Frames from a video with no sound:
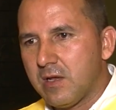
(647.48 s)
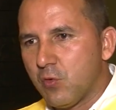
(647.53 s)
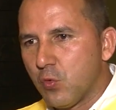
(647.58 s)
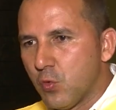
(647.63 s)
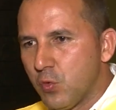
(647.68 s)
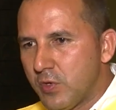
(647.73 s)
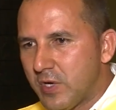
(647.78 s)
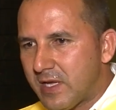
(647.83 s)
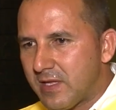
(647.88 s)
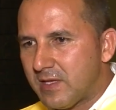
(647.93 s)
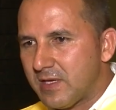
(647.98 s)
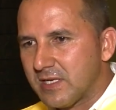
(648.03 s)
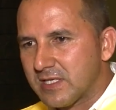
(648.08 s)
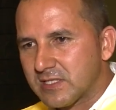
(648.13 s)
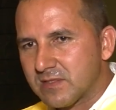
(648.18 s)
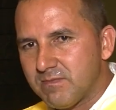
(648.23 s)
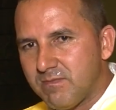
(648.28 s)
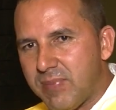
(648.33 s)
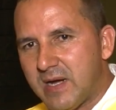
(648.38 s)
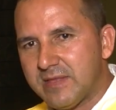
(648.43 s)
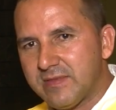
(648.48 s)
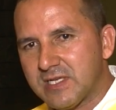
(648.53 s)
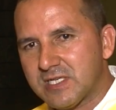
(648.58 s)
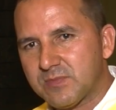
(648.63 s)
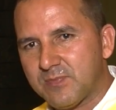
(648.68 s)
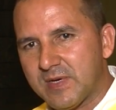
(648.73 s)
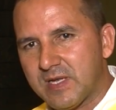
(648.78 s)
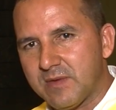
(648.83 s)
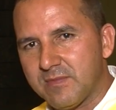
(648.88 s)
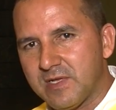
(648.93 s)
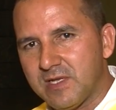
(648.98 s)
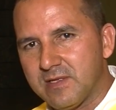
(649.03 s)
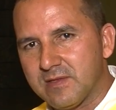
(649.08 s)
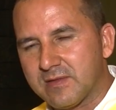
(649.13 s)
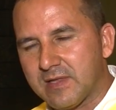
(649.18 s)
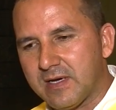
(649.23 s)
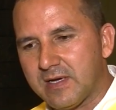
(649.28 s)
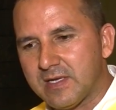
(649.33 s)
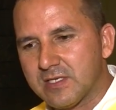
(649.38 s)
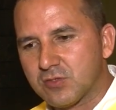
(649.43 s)
una de las bandas
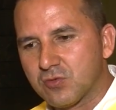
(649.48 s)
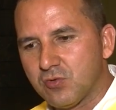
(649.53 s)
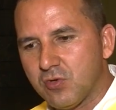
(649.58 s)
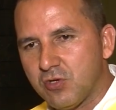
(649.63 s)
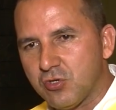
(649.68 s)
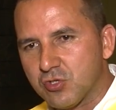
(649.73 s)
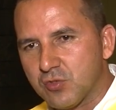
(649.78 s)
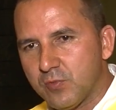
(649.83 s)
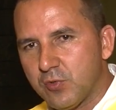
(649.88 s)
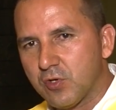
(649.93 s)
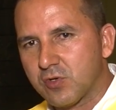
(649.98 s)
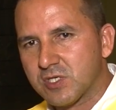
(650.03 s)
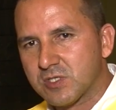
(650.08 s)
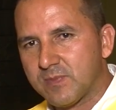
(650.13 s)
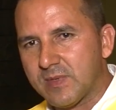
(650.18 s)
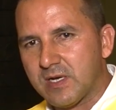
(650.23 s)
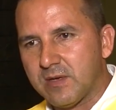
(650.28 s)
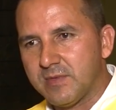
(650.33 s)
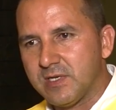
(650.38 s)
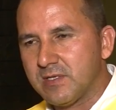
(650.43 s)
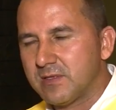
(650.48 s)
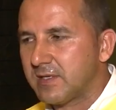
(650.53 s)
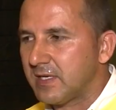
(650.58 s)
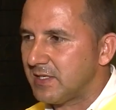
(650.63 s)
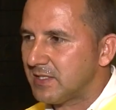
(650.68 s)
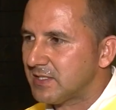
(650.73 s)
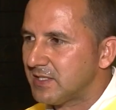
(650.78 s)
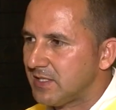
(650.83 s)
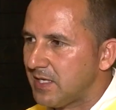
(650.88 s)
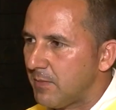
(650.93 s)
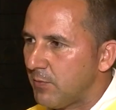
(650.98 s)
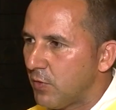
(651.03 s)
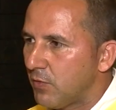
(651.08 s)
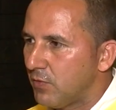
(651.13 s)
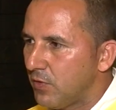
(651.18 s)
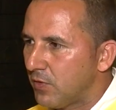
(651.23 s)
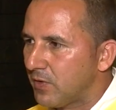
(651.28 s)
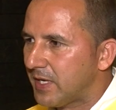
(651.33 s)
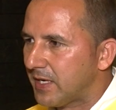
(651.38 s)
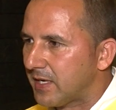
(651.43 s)
paramilitares, uno de los bloques paramilitares se llamó
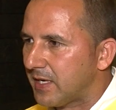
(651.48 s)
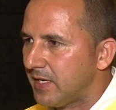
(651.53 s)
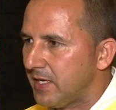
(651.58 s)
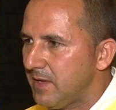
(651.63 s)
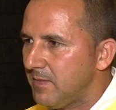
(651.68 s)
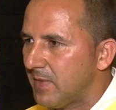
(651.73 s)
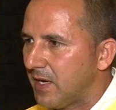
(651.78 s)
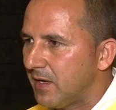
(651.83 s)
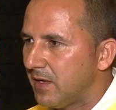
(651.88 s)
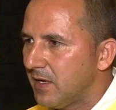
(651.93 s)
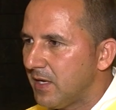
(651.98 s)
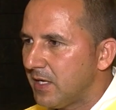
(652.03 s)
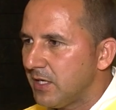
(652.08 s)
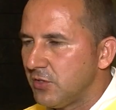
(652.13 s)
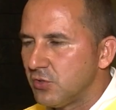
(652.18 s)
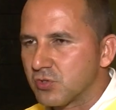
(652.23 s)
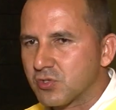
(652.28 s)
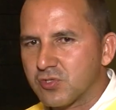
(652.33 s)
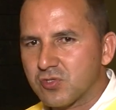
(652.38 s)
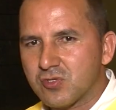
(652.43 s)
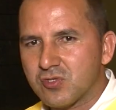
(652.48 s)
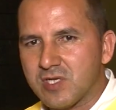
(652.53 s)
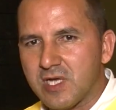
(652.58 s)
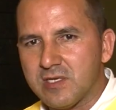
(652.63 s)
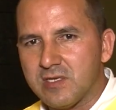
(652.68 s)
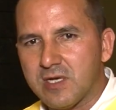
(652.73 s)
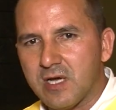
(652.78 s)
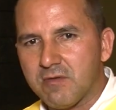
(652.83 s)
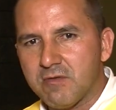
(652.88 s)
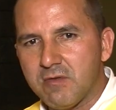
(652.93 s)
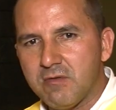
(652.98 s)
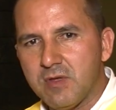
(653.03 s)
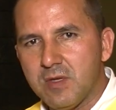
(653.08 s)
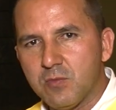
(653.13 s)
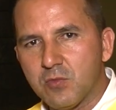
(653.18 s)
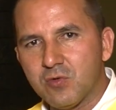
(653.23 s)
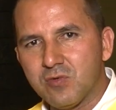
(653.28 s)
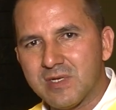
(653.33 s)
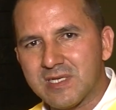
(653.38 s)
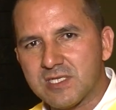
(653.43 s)
Bloque Calima y nosotros allá
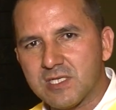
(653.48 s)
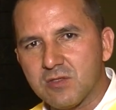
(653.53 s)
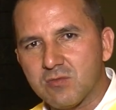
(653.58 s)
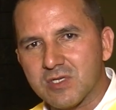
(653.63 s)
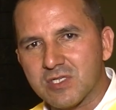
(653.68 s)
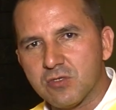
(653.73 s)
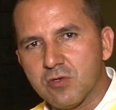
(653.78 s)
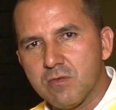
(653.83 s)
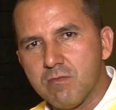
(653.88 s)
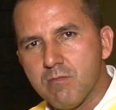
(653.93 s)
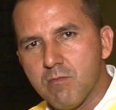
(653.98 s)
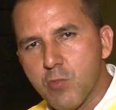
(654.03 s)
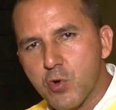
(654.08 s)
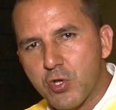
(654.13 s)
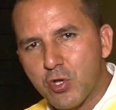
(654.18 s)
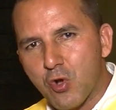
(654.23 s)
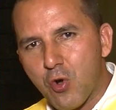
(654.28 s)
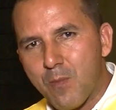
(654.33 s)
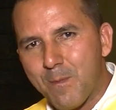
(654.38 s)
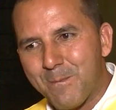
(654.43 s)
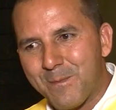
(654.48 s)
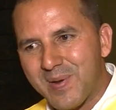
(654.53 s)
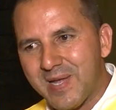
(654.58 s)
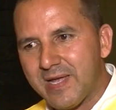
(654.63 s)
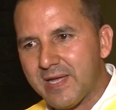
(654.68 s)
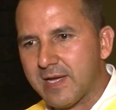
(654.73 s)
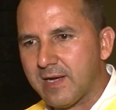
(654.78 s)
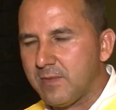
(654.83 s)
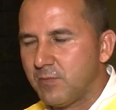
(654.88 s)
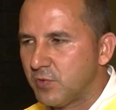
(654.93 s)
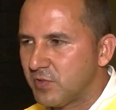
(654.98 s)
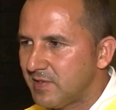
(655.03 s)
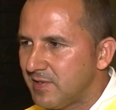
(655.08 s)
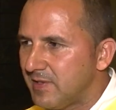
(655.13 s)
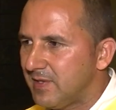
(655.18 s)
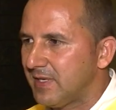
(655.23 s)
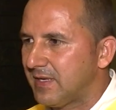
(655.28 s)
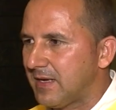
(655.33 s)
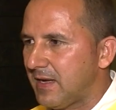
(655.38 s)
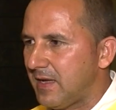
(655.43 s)
vivimos una situación muy compleja, muy
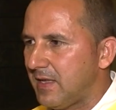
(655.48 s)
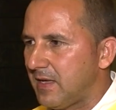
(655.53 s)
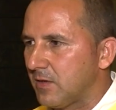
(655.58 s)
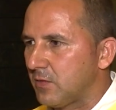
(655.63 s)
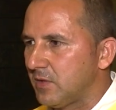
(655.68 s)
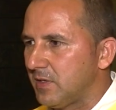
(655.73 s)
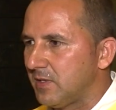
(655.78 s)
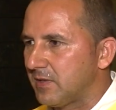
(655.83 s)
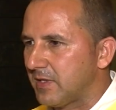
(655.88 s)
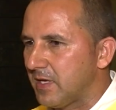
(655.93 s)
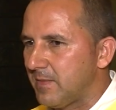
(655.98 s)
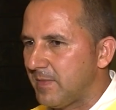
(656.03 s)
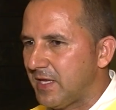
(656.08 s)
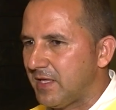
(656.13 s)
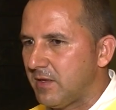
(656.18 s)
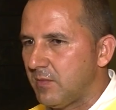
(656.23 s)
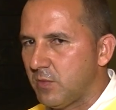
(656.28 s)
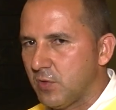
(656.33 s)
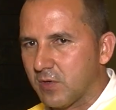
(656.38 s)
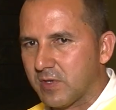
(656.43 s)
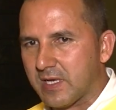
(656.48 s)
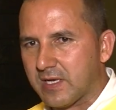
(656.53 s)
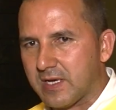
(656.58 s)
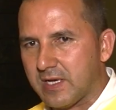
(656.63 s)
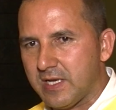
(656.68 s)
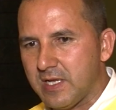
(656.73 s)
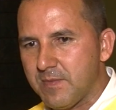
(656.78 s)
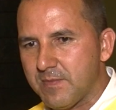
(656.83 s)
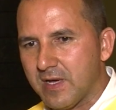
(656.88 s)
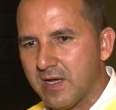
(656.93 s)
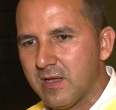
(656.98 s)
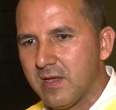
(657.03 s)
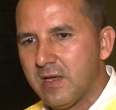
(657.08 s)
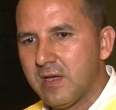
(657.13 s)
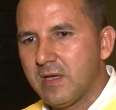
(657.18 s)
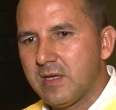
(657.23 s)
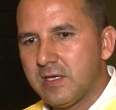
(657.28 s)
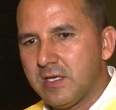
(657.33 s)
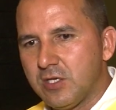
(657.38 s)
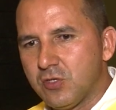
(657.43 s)
delicada con el tema del Bloque Calima
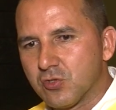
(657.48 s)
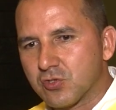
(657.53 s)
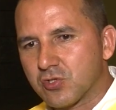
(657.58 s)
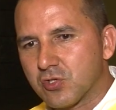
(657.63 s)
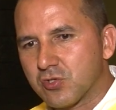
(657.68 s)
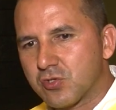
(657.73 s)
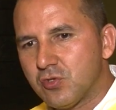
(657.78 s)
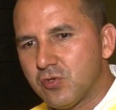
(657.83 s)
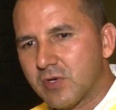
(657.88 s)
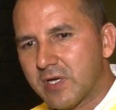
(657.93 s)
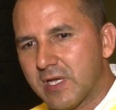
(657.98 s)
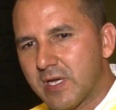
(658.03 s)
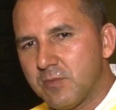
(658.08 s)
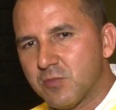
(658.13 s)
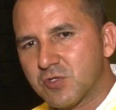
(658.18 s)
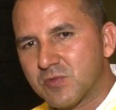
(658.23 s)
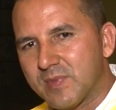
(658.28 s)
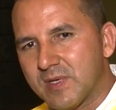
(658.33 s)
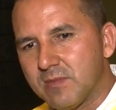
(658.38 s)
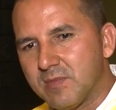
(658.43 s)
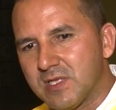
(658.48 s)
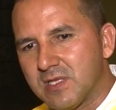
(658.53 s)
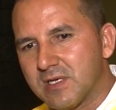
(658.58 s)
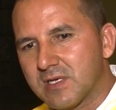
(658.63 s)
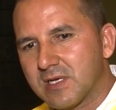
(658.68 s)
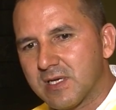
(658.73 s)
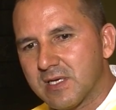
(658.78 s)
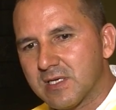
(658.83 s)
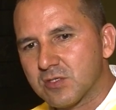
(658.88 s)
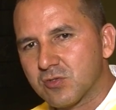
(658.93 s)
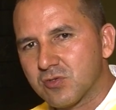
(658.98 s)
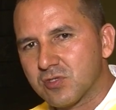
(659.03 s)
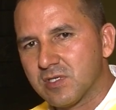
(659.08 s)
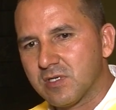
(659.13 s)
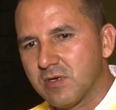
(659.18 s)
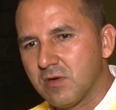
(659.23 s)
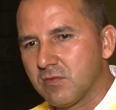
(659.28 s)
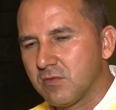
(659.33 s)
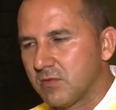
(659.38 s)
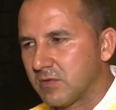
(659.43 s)
y nosotros no queremos permitir que eso
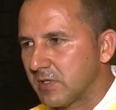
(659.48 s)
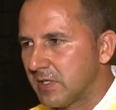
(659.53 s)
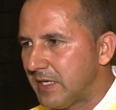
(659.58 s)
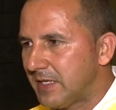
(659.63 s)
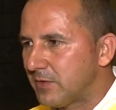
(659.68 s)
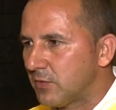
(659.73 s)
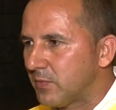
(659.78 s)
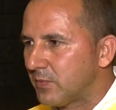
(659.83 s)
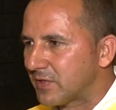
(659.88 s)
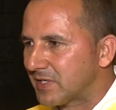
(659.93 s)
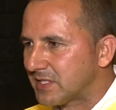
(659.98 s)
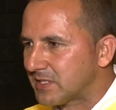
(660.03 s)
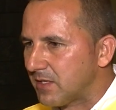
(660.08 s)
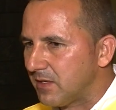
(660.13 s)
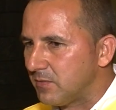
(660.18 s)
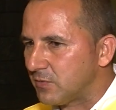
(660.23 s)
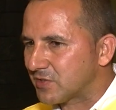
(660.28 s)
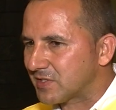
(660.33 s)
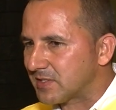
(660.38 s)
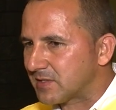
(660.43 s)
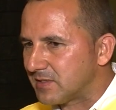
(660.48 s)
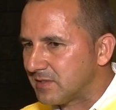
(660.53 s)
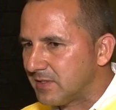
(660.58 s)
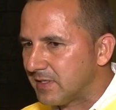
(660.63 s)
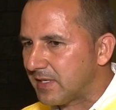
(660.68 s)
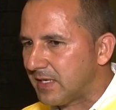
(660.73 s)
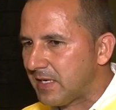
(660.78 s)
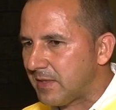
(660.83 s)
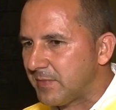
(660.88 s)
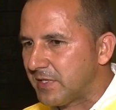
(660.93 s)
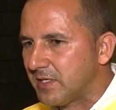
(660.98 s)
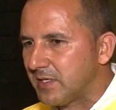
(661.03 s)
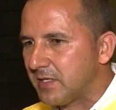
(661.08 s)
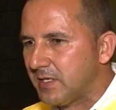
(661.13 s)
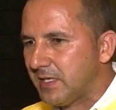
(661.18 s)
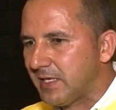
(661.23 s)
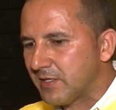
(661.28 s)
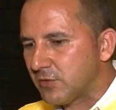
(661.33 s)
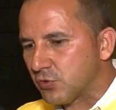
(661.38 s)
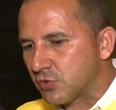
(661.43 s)
siga ocurriendo porque sabemos que si llega la
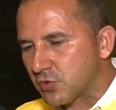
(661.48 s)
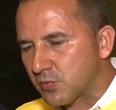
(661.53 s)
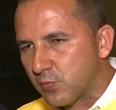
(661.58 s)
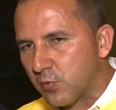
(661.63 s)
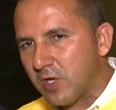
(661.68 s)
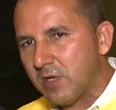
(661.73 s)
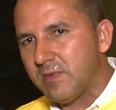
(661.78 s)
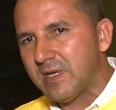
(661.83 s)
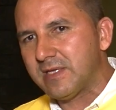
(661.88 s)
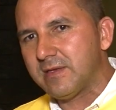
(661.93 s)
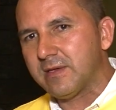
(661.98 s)
minería nos vuelve